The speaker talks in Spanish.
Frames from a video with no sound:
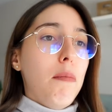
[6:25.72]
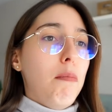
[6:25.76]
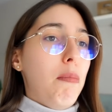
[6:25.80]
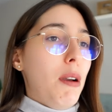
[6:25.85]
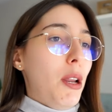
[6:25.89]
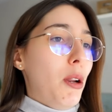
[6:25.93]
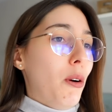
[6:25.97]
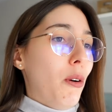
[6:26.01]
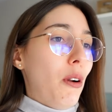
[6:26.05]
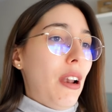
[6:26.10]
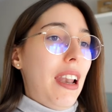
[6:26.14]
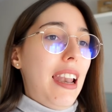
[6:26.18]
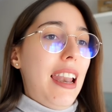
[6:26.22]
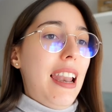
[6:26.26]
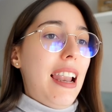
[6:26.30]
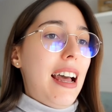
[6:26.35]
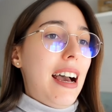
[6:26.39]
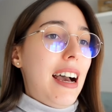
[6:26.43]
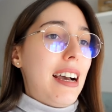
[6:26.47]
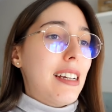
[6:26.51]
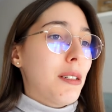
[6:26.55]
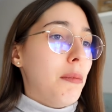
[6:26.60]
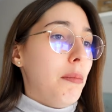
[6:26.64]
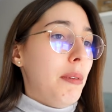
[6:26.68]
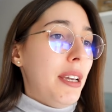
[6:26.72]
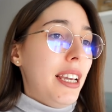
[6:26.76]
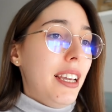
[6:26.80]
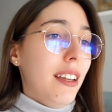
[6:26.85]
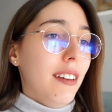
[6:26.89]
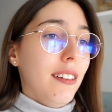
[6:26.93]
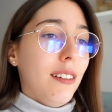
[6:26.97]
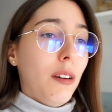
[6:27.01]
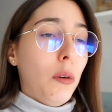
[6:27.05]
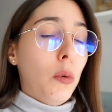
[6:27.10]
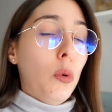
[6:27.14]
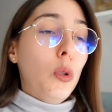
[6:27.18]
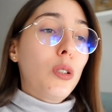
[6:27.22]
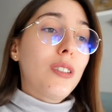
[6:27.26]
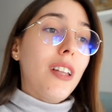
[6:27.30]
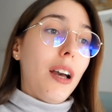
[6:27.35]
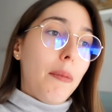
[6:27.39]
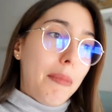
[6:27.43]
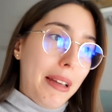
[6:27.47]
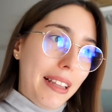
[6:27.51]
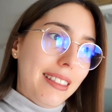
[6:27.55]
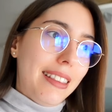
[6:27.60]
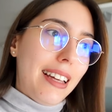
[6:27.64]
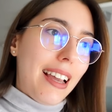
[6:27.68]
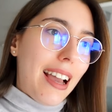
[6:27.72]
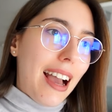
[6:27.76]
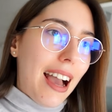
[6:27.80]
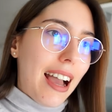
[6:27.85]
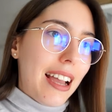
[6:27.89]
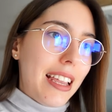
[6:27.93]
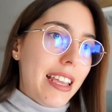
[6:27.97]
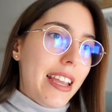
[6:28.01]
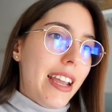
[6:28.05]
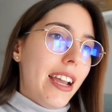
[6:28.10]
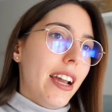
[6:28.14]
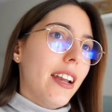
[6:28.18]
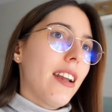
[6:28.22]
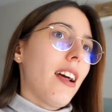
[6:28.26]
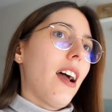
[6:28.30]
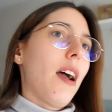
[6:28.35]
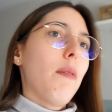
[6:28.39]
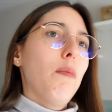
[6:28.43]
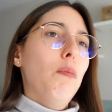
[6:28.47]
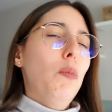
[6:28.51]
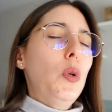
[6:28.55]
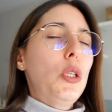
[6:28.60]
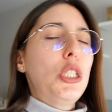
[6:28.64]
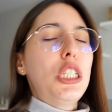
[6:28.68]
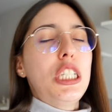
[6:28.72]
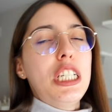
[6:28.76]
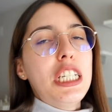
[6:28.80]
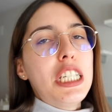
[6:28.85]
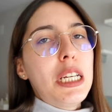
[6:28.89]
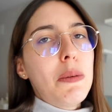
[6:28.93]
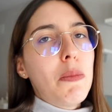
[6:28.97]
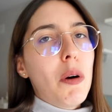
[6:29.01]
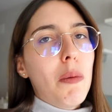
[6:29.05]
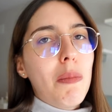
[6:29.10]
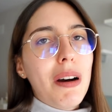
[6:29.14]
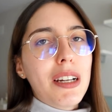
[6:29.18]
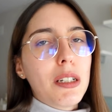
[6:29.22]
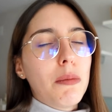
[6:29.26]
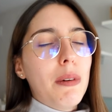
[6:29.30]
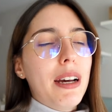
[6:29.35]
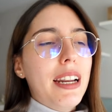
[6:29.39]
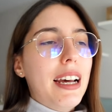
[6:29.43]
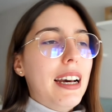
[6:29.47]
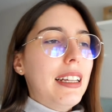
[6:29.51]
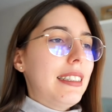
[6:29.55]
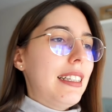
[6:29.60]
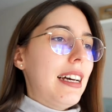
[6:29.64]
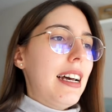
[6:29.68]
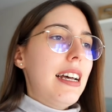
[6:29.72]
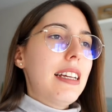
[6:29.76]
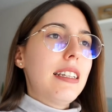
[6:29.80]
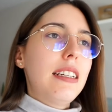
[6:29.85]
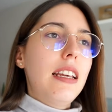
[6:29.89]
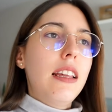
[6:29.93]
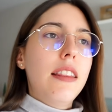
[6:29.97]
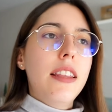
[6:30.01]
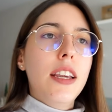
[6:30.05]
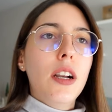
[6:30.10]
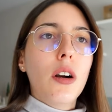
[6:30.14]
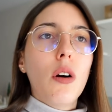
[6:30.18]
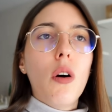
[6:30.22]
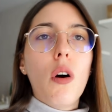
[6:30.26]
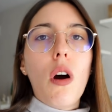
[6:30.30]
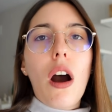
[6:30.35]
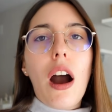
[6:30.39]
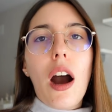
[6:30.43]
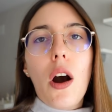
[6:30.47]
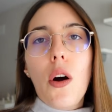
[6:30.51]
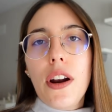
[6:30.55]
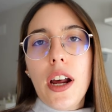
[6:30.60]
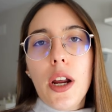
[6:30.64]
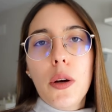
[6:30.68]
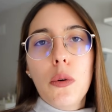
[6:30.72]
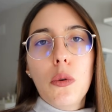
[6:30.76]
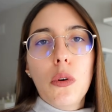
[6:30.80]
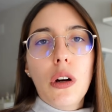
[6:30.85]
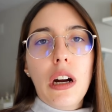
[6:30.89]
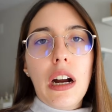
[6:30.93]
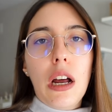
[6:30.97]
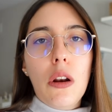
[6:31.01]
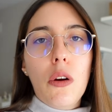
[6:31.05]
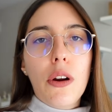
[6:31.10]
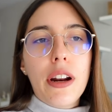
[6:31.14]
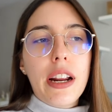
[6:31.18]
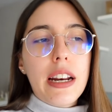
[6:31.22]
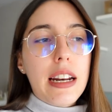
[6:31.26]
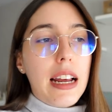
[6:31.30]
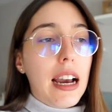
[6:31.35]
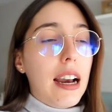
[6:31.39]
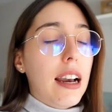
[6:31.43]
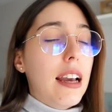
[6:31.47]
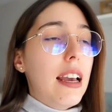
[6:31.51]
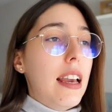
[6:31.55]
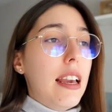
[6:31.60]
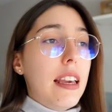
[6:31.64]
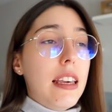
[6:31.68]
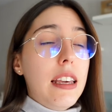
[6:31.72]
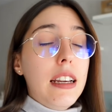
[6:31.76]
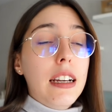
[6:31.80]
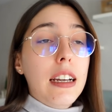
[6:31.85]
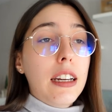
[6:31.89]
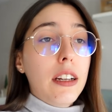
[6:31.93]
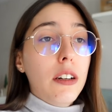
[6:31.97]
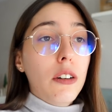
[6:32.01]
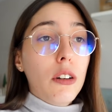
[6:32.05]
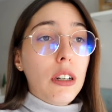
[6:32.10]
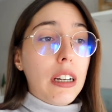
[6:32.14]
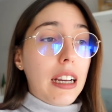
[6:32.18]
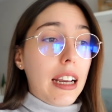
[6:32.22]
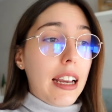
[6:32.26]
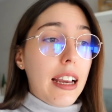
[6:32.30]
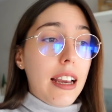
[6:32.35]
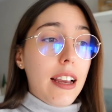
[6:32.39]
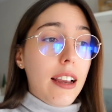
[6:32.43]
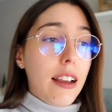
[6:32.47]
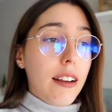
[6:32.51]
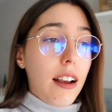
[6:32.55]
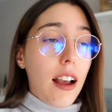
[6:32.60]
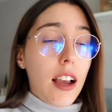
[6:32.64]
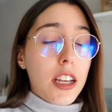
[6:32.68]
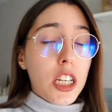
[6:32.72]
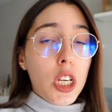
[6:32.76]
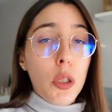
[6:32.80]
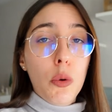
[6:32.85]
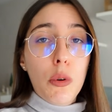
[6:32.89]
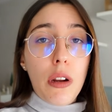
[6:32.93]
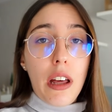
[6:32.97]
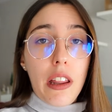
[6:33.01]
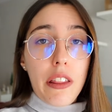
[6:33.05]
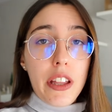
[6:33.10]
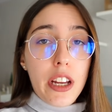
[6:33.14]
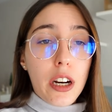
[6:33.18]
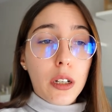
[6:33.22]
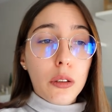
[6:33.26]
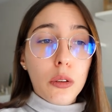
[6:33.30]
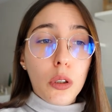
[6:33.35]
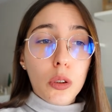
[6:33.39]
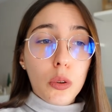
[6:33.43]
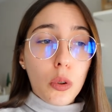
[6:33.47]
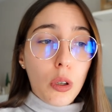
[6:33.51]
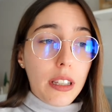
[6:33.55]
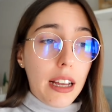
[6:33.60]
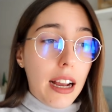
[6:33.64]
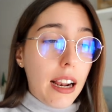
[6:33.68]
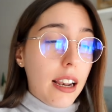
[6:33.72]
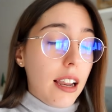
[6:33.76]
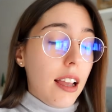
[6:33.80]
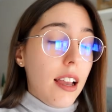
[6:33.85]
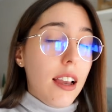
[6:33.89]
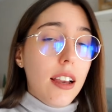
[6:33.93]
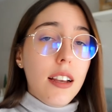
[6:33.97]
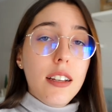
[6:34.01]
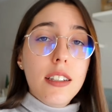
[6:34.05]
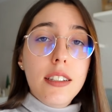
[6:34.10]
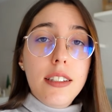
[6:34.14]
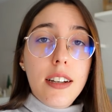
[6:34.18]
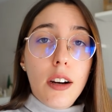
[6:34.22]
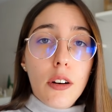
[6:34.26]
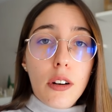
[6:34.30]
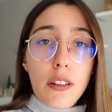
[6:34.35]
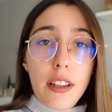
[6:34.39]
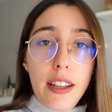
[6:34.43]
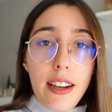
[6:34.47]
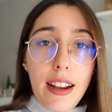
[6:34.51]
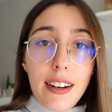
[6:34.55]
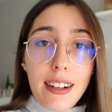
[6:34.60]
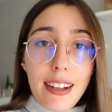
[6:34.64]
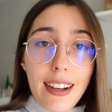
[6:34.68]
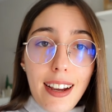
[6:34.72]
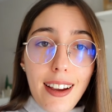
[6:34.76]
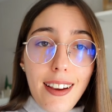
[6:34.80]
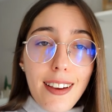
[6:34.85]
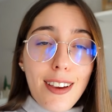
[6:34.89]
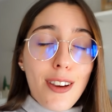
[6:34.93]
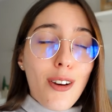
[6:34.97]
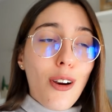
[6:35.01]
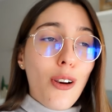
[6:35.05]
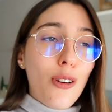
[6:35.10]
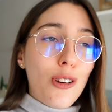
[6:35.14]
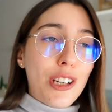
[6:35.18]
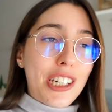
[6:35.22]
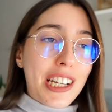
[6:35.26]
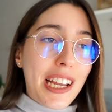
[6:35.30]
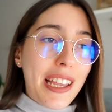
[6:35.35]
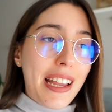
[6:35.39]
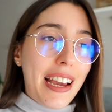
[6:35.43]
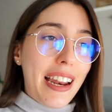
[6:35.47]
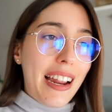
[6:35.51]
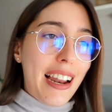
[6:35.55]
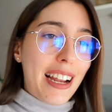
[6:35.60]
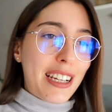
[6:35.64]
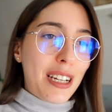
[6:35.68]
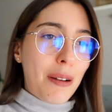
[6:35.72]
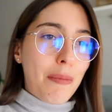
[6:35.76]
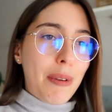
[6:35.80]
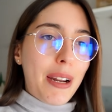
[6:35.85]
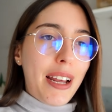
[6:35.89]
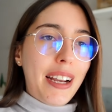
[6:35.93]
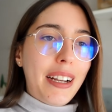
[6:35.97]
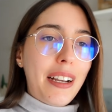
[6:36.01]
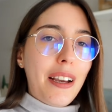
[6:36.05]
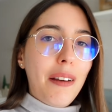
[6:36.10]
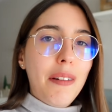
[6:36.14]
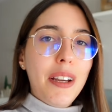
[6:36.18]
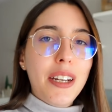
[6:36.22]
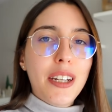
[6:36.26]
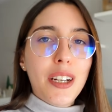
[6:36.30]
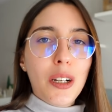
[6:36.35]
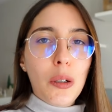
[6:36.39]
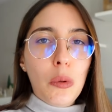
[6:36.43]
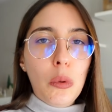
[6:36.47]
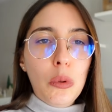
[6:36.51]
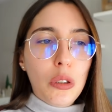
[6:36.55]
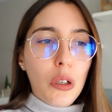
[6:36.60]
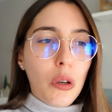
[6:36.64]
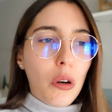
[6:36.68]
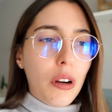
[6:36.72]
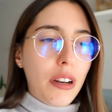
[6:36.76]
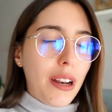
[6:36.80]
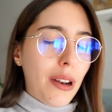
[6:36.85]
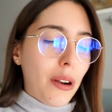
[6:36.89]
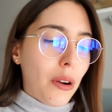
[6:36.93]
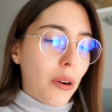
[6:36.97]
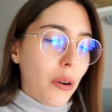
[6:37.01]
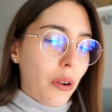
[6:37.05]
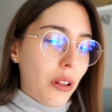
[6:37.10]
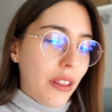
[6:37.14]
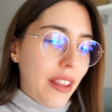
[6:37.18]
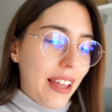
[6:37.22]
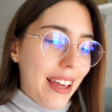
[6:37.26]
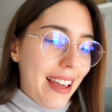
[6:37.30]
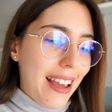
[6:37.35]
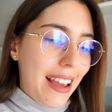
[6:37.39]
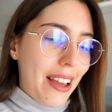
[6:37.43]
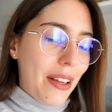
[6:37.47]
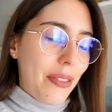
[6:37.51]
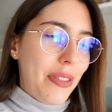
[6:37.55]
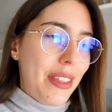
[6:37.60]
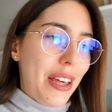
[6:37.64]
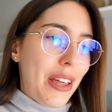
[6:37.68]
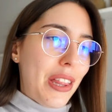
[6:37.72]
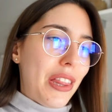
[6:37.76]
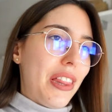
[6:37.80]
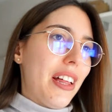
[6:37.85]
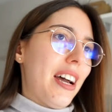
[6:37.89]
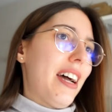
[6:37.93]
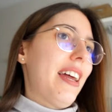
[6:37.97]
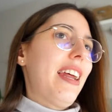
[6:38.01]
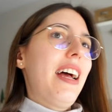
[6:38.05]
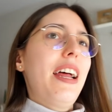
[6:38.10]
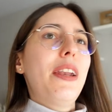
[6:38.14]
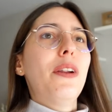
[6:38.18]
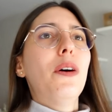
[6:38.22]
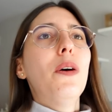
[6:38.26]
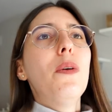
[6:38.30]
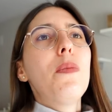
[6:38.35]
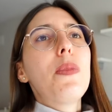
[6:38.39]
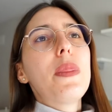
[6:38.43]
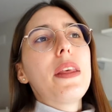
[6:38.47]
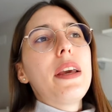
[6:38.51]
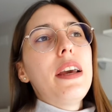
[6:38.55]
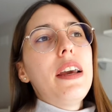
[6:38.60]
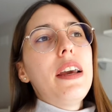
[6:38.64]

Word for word: pero las vi justamente ayer muchísimo más baratas y digo, ahora nunca, Lorena. Y creo que ha sido un acierto total. Ya os diré el qué y os lo enseñaré la semana que viene junto con el haul de, Zara, ¿no?